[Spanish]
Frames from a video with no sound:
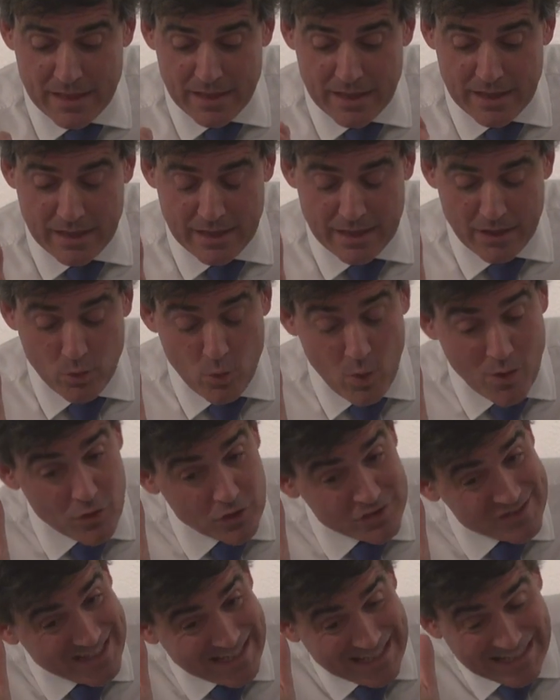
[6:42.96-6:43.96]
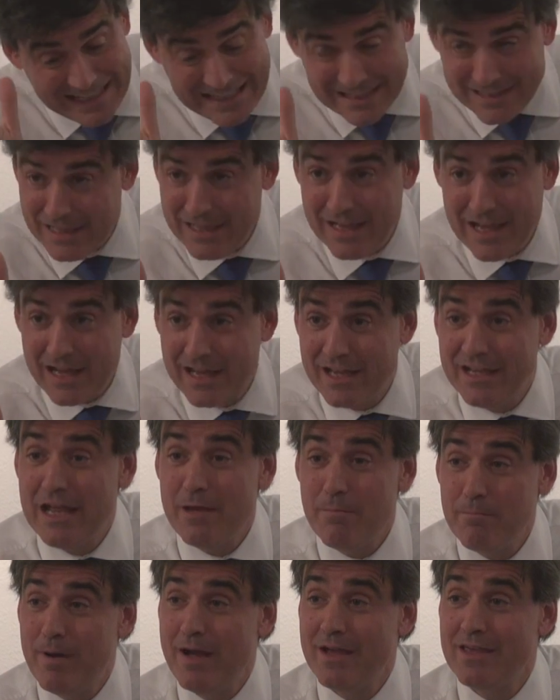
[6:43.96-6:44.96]
eh, cuando se le critica aquí en
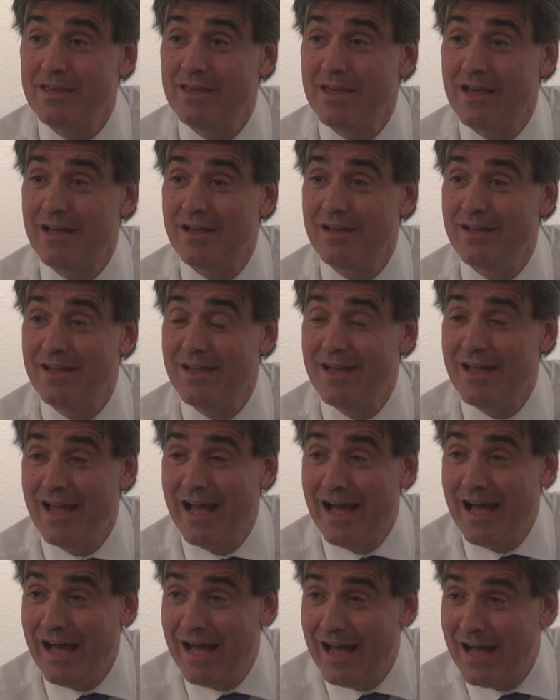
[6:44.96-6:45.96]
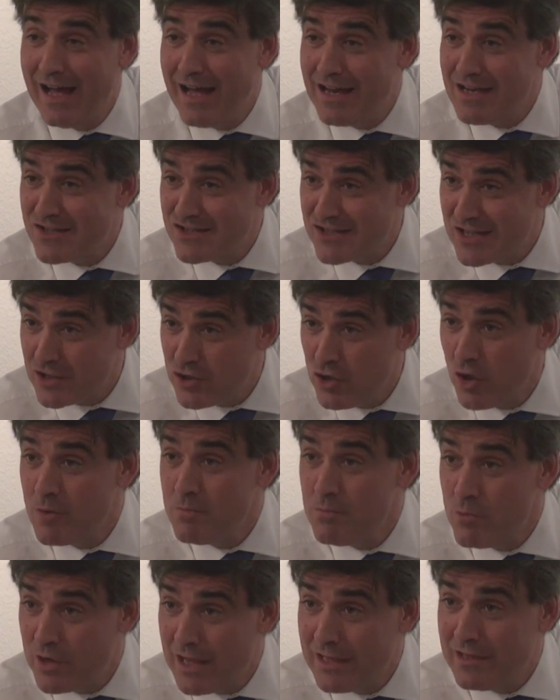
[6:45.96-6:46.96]
España al señor
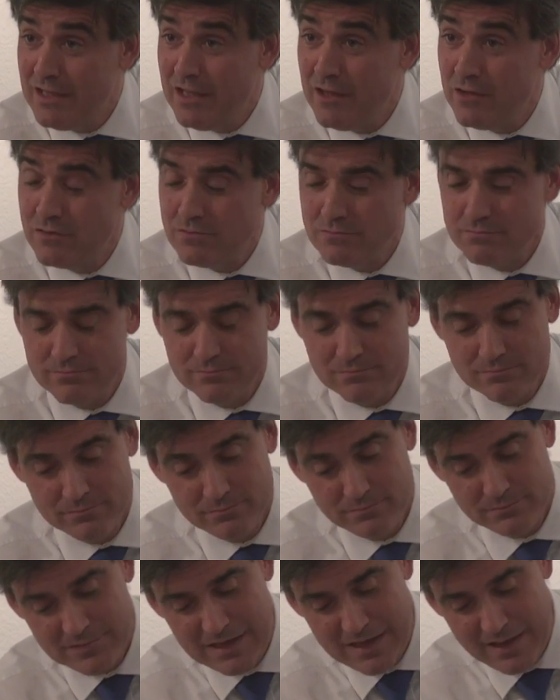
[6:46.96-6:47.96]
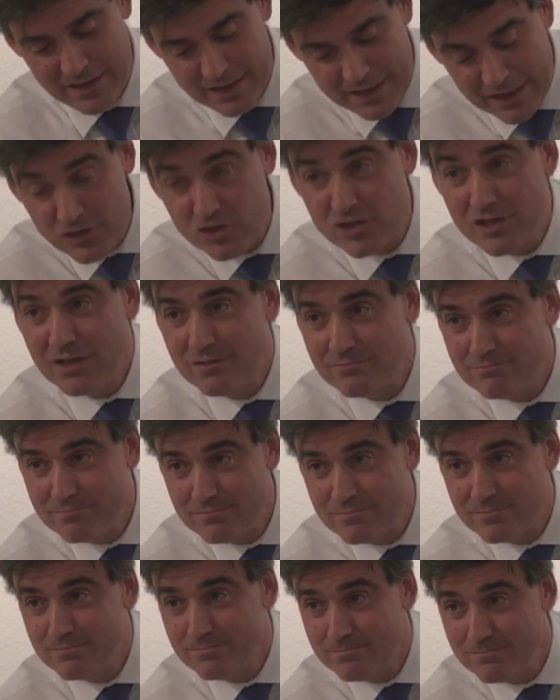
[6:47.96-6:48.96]
Moratino, la derecha,
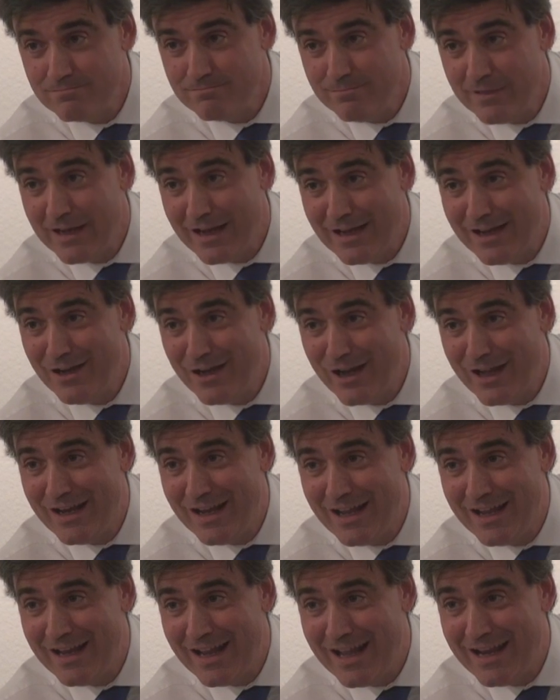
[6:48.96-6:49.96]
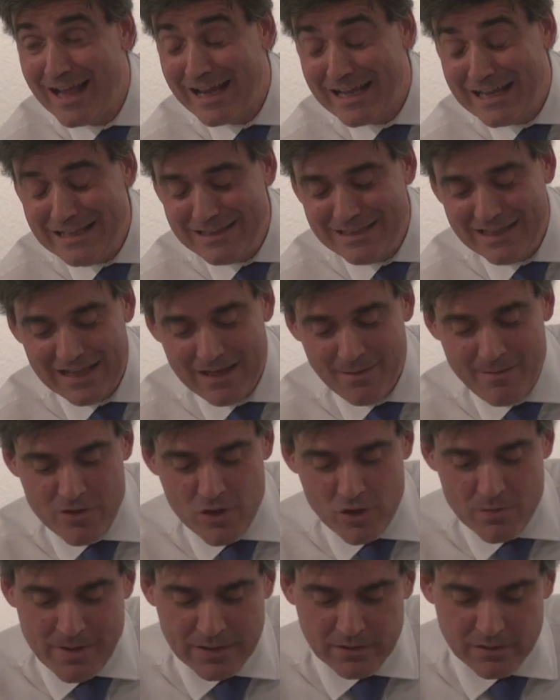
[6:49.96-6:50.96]
viene la, la crítica
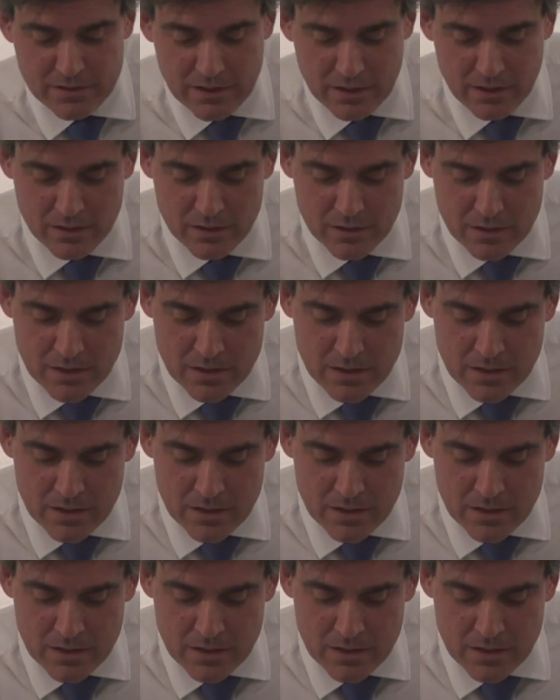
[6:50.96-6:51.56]
mayormente,